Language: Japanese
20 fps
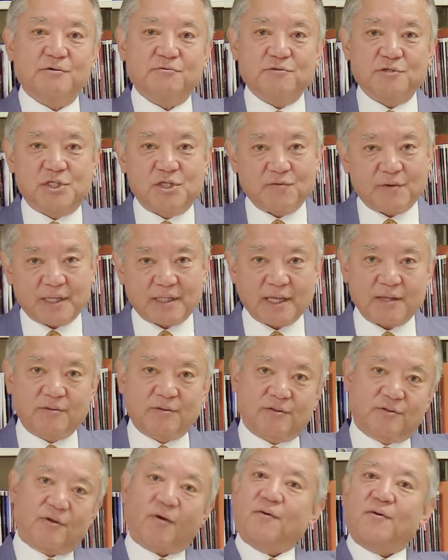内輪で
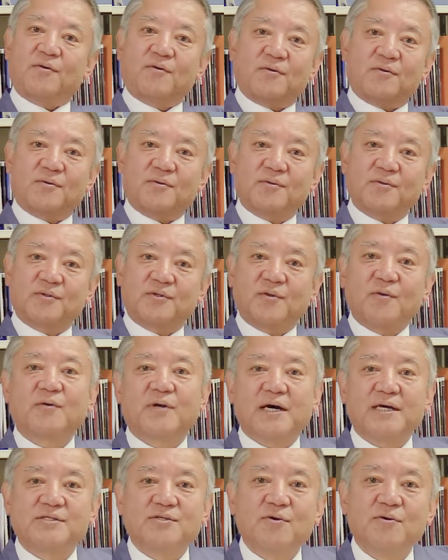ドーンと
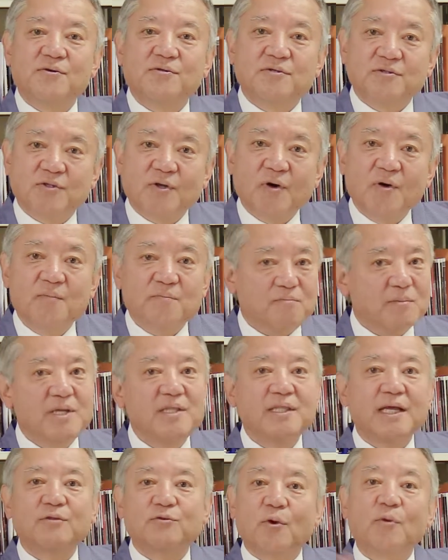風を吹くとみ
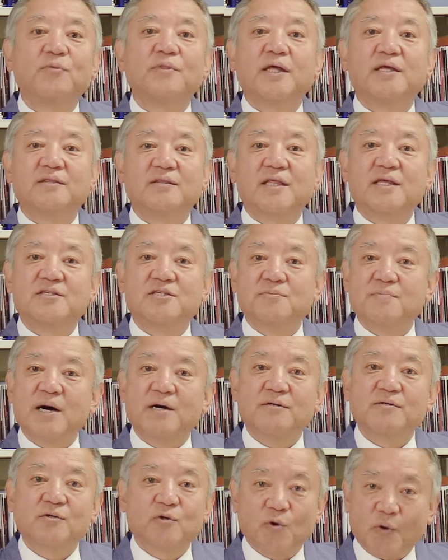んな飛んでいってし
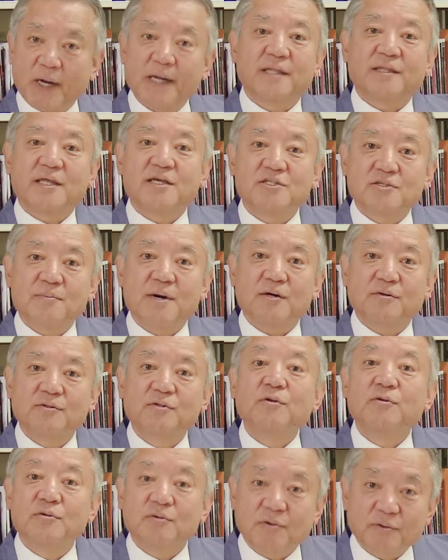まう壊れてしまう
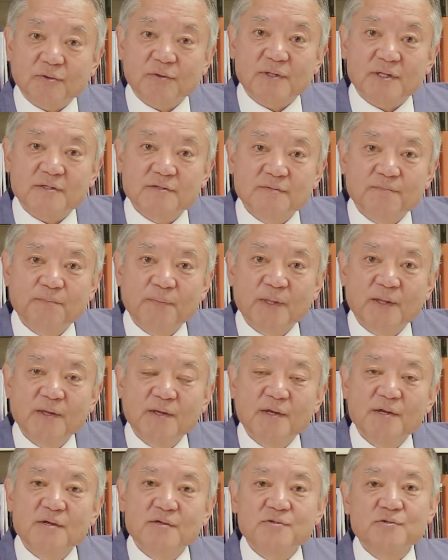ということです
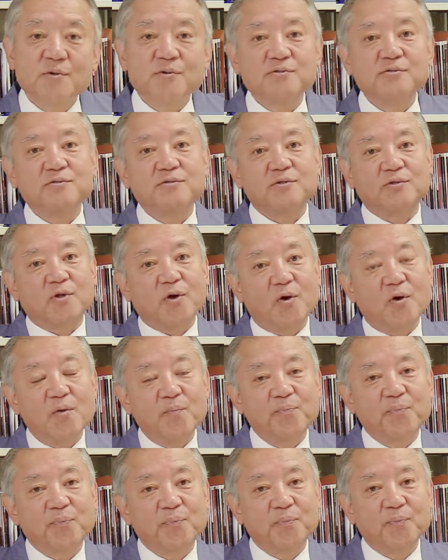そうする
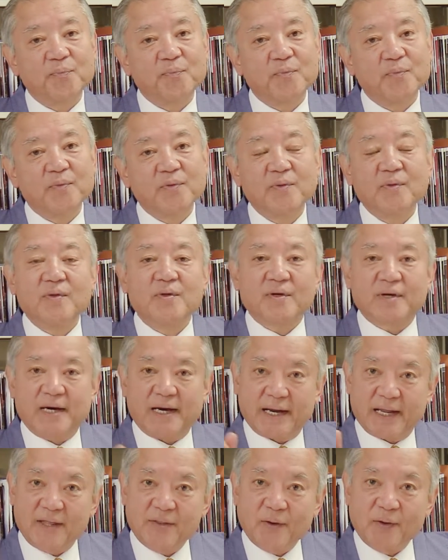と
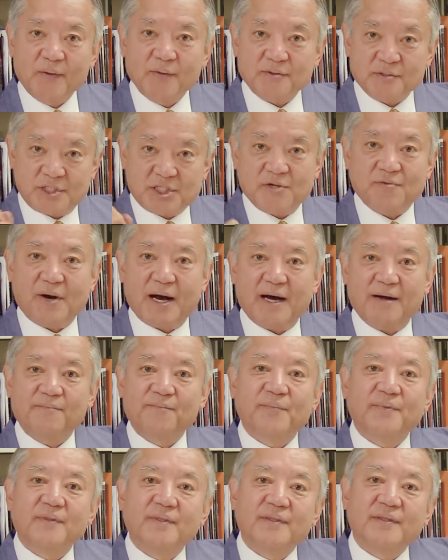彼の内輪
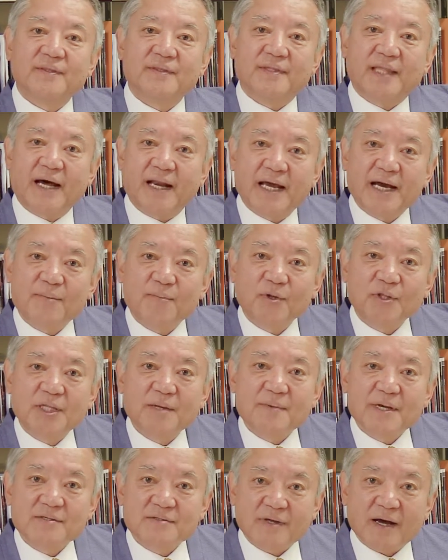誰が持っ
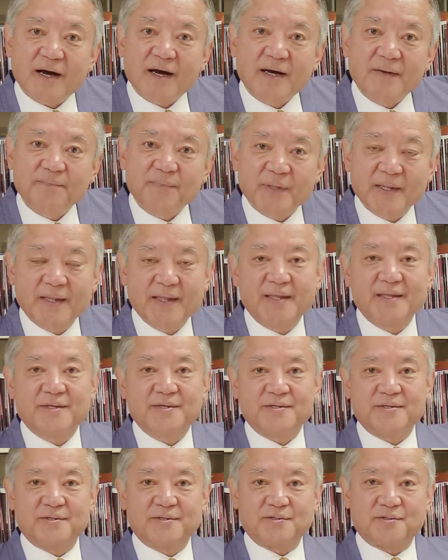てますか
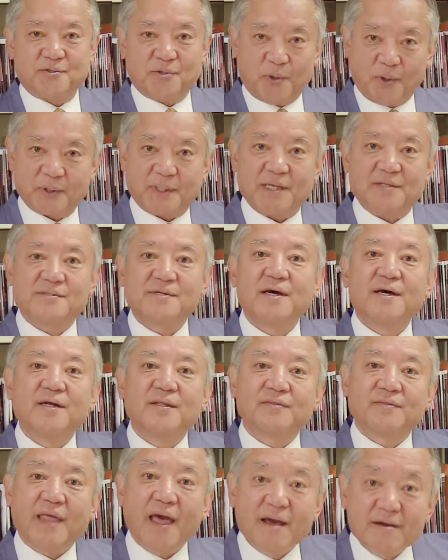そうです
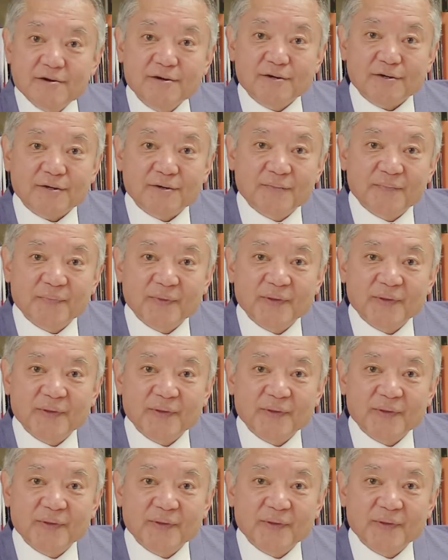天狗